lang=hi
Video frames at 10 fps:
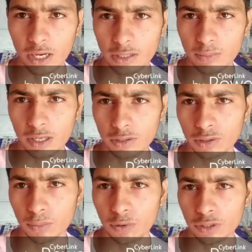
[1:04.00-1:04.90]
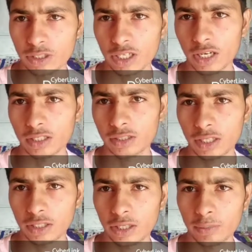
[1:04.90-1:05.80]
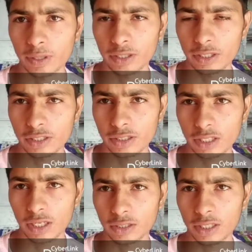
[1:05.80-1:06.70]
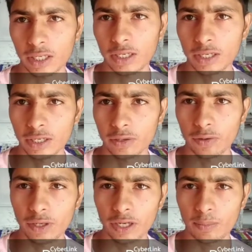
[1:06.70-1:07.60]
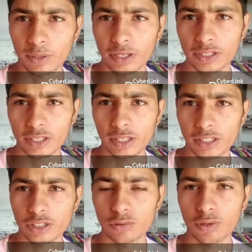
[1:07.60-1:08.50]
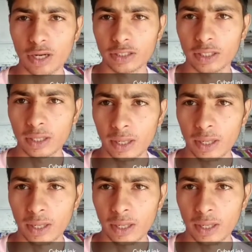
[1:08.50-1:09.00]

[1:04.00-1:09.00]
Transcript: माई स्मार्ट सपोर्ट चैनल सर धर्मेंद्र जी चलाते हैं इन्होंने अपने चैनल की शुरुआत